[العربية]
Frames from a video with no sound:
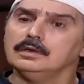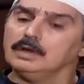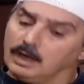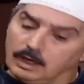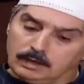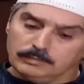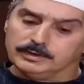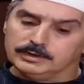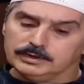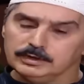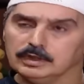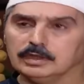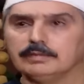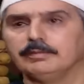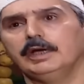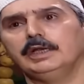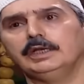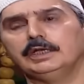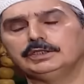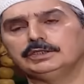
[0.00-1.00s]
بيدك ما
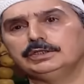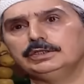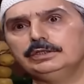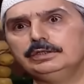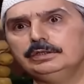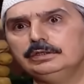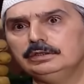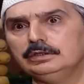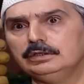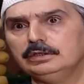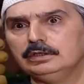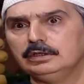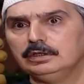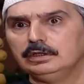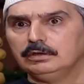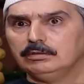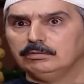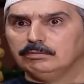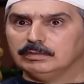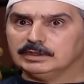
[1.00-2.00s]
لنا شيء
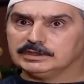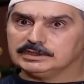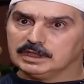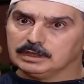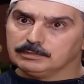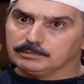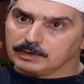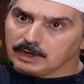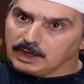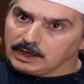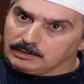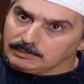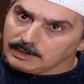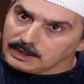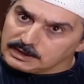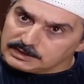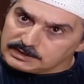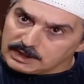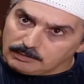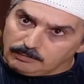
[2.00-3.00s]
بس ابراهيم الله
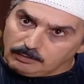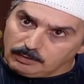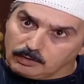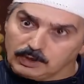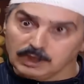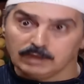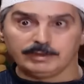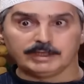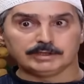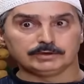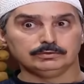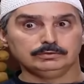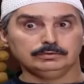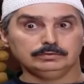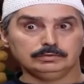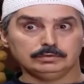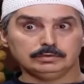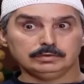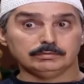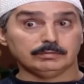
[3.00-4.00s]
يسامحه والله معذور
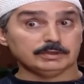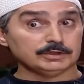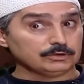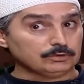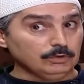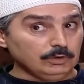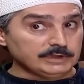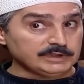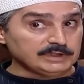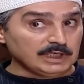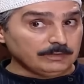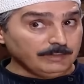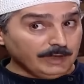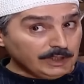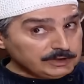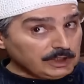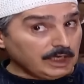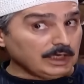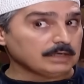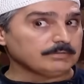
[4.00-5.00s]
مجروح الزلمه حط
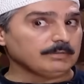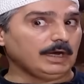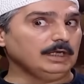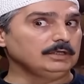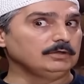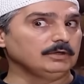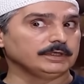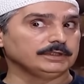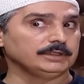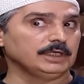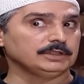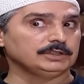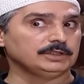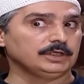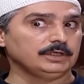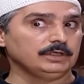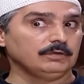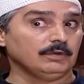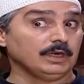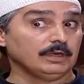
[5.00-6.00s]
حالك محله لك 11
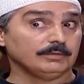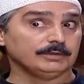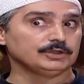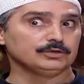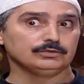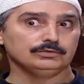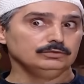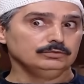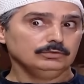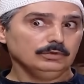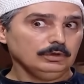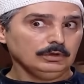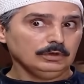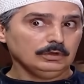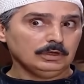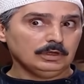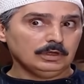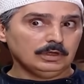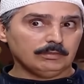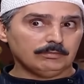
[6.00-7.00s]
والله مجروح
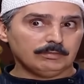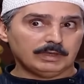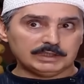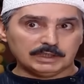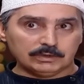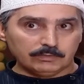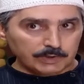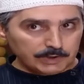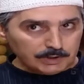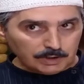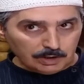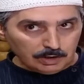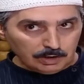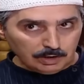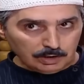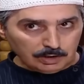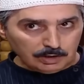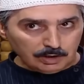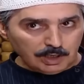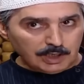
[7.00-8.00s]
بعدين
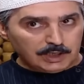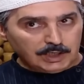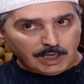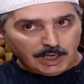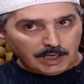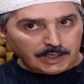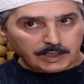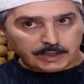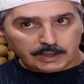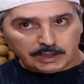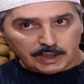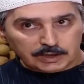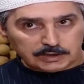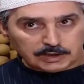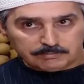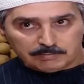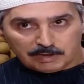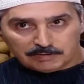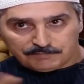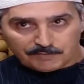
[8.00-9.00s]
وينك اهل الحاره كلها طب
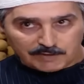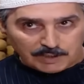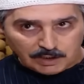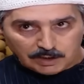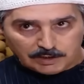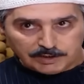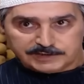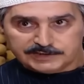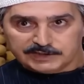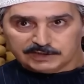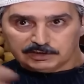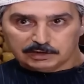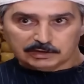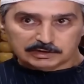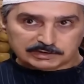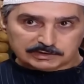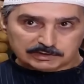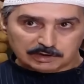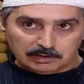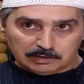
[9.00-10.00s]
مقفله نسيت
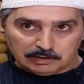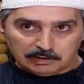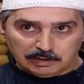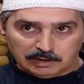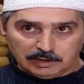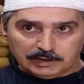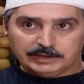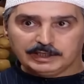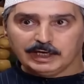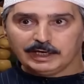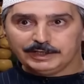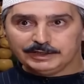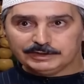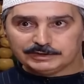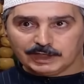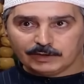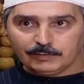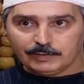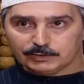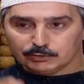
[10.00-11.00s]
القصه يعني
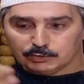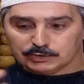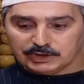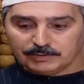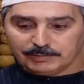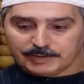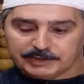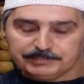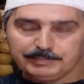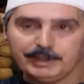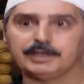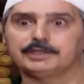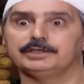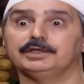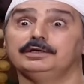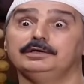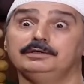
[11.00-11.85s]
انطوت وانطمرت بارضها